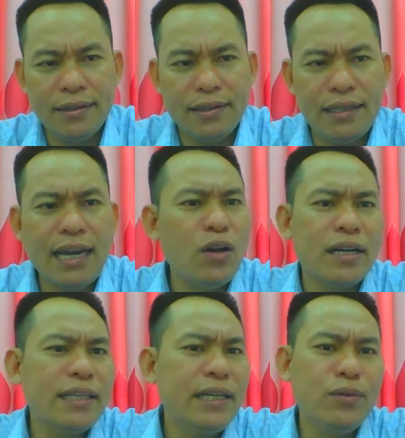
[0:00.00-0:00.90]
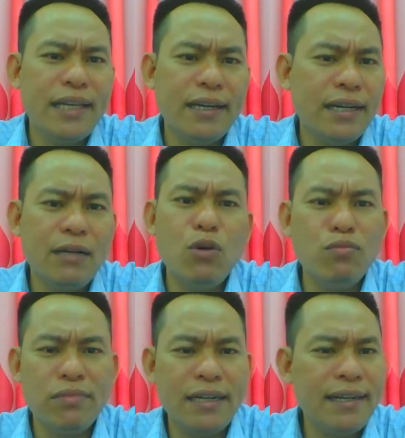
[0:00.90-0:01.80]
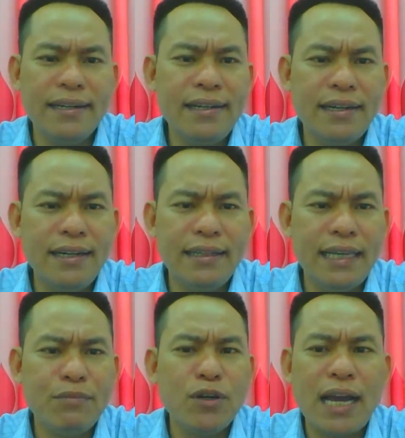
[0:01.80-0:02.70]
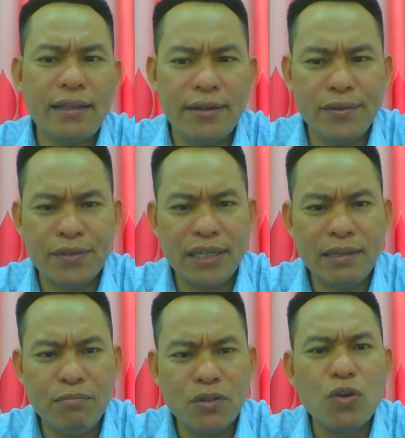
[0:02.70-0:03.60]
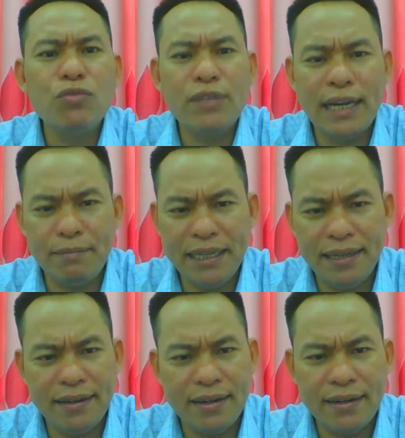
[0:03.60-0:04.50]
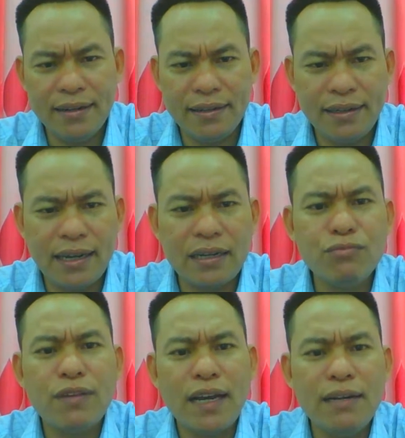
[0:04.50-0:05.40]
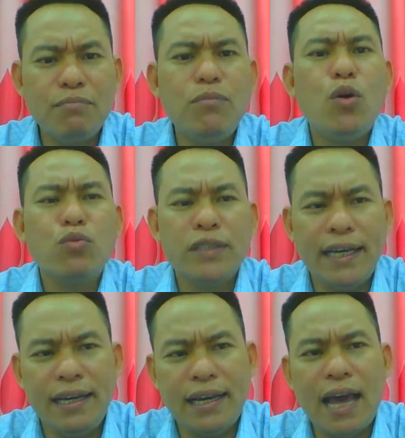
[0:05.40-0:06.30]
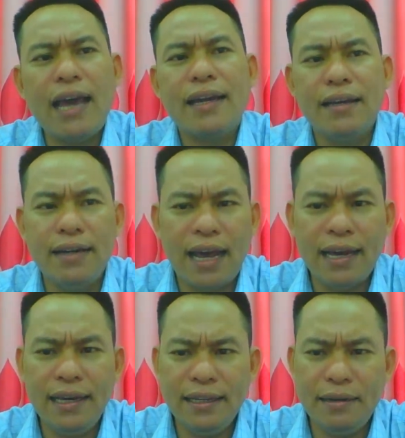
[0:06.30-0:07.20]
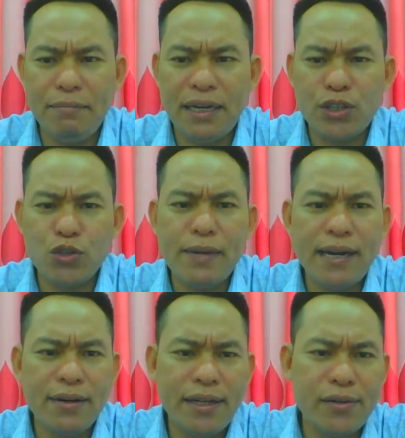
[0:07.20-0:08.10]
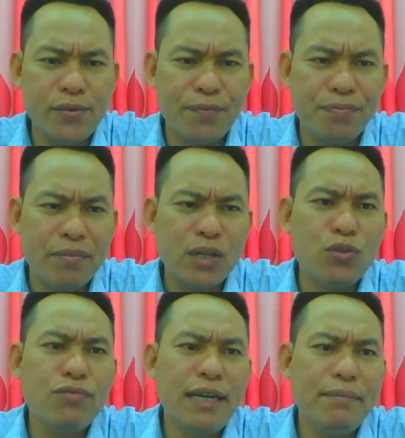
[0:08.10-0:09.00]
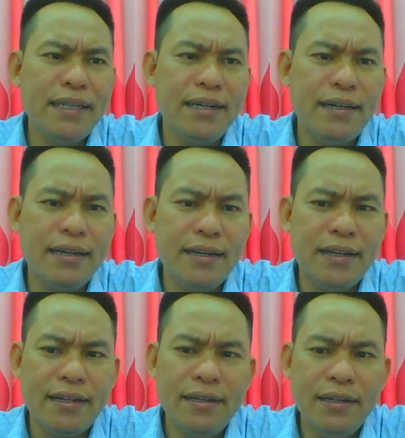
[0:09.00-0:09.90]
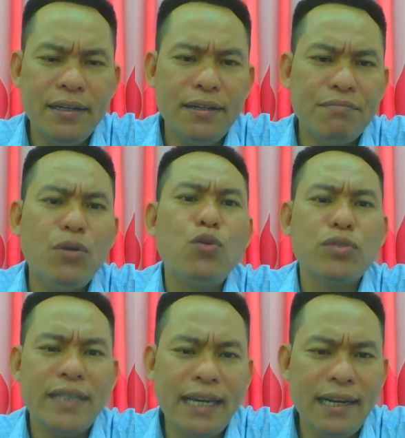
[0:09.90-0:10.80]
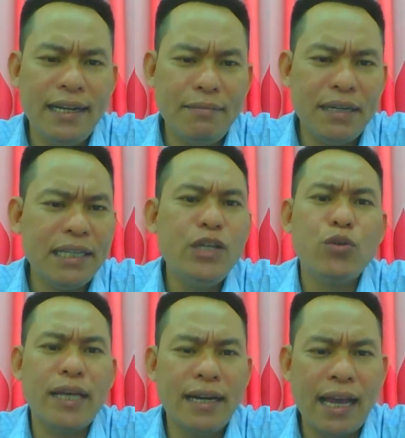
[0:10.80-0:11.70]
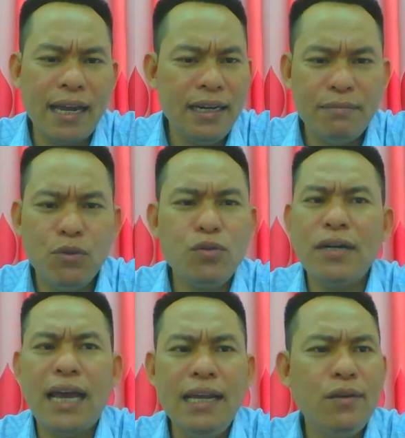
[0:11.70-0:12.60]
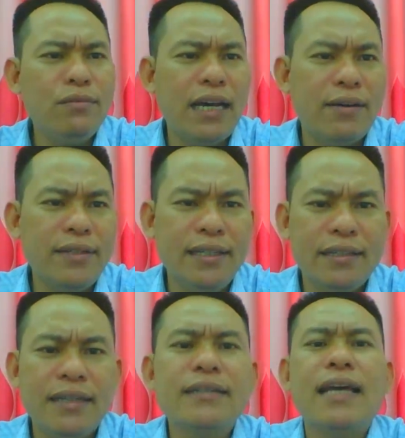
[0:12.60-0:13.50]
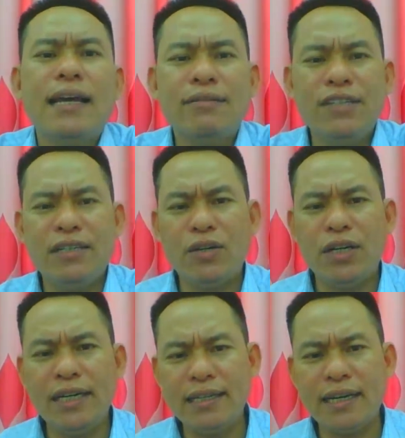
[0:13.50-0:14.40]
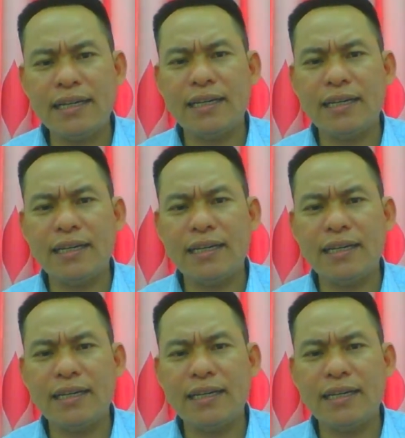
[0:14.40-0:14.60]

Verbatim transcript: giai đoạn nó thiếu tiền là nó bung nó, nó nó đi tìm chỗ khác thôi cho nên con ven bây giờ đó, là không phải là một xe hai người lái như mà chú ba nói đâu là con ven bây giờ đó một xe đó mà nhiều thằng lái lắm muốn lái lúc nào cũng được cho thằng vừa rồi đó chắc